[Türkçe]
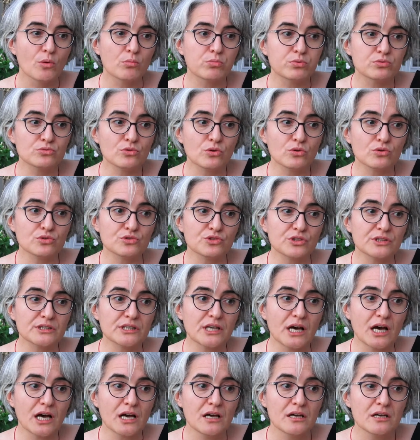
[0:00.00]
Bu
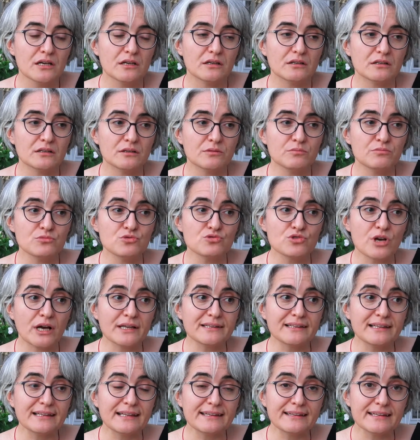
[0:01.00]
noktada e,
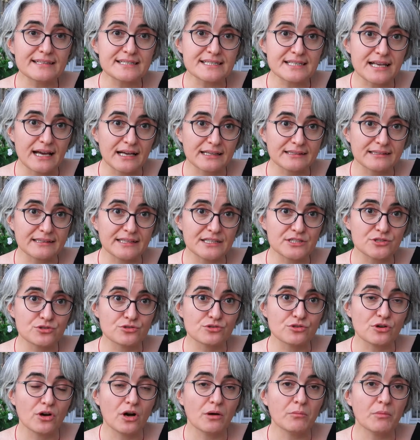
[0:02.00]
mücadele de
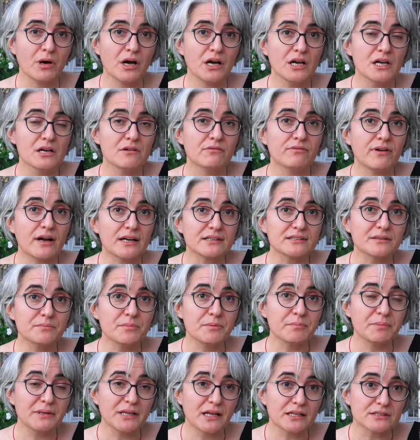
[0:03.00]
sertleşiyor ama farklı
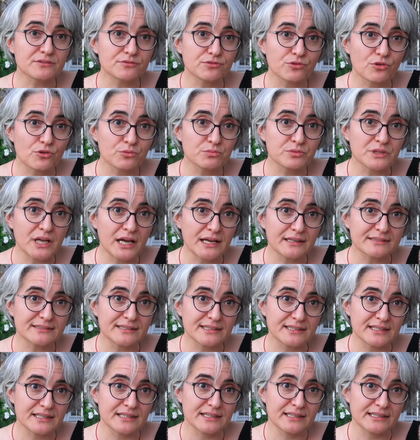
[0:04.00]
bir platformlar da
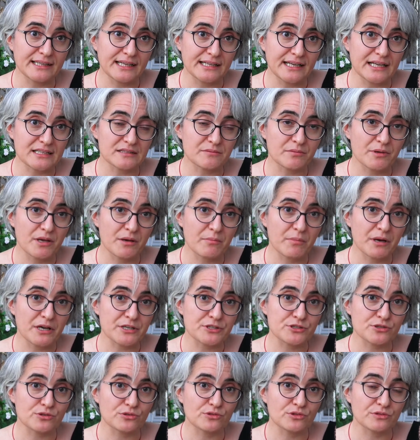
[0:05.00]
e, yaratmaya
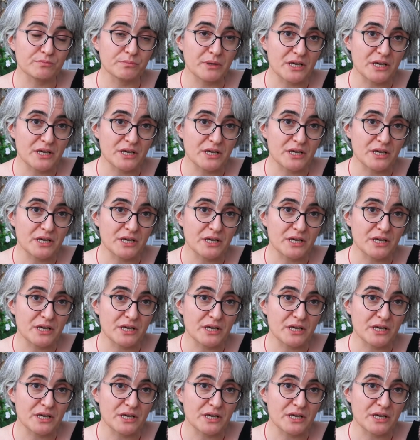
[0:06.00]
başladık,